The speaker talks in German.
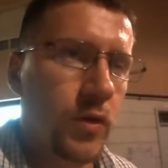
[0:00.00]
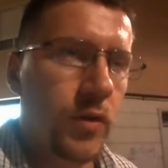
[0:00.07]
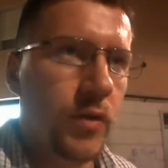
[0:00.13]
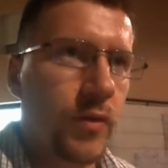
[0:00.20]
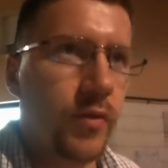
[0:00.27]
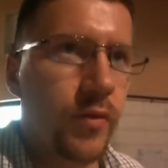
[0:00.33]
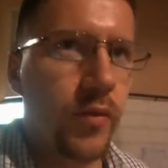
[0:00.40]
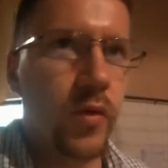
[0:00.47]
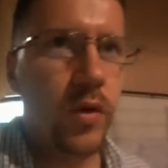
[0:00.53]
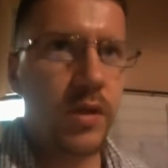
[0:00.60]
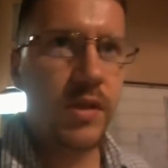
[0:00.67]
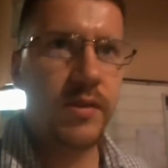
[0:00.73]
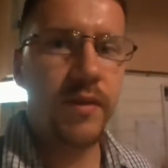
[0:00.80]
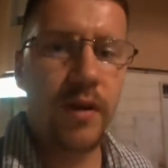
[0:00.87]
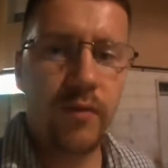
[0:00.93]
jetzt vor
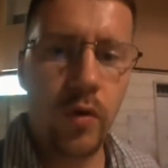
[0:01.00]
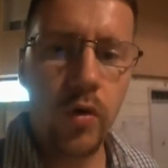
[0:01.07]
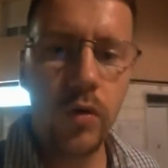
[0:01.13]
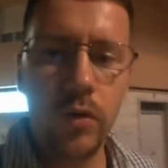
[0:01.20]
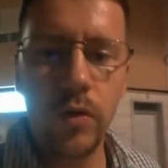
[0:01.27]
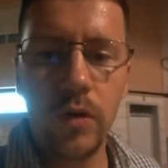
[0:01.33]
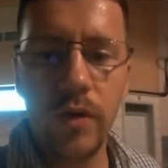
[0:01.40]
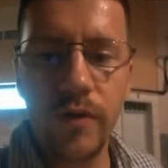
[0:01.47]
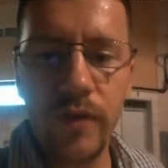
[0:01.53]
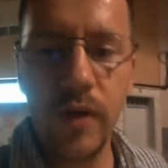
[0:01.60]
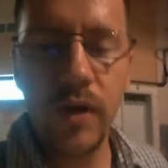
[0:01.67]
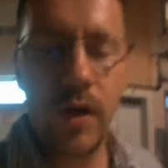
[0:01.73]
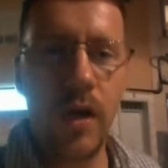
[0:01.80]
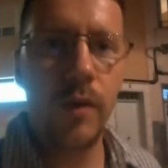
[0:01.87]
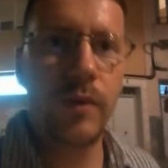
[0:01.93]
zwei Wochen
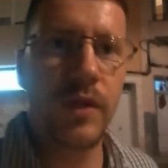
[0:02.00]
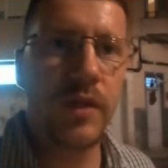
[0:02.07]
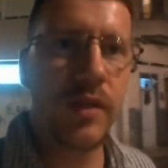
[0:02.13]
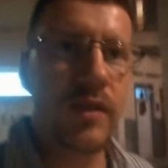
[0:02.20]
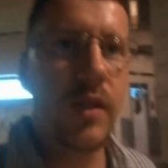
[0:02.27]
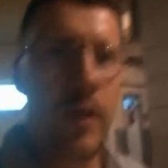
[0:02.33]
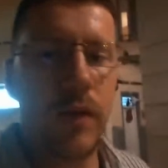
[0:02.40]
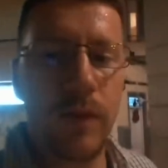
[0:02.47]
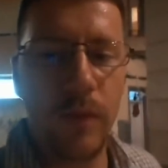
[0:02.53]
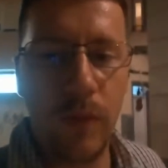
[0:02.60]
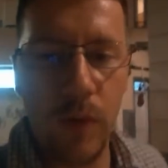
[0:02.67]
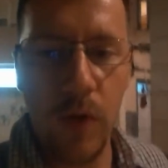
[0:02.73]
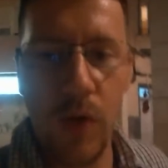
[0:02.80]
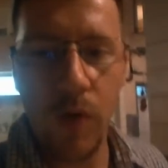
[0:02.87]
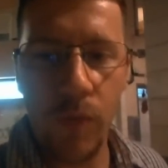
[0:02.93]
ungefähr habe ich das dann
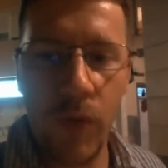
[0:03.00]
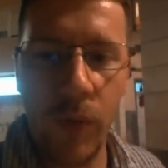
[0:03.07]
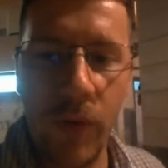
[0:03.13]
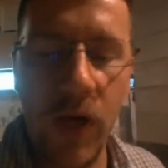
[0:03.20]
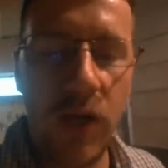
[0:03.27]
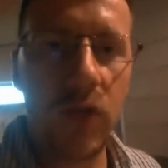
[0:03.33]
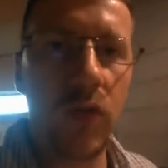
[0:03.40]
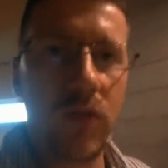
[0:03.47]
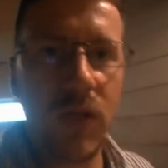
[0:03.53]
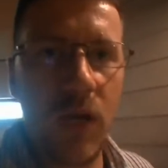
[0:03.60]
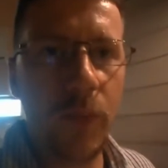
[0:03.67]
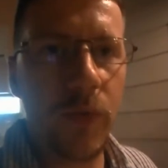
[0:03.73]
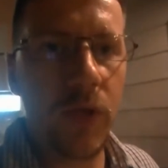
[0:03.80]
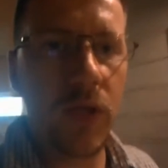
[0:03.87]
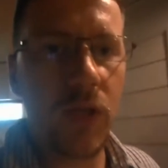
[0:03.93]
beim Rathaus
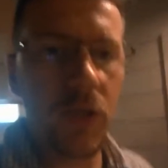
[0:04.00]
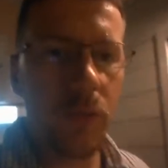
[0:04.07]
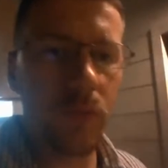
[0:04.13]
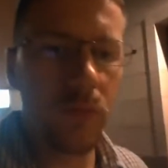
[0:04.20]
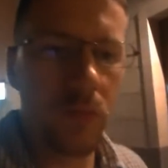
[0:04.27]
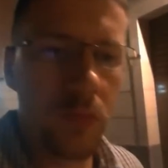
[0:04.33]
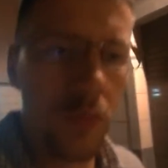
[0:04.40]
abgegeben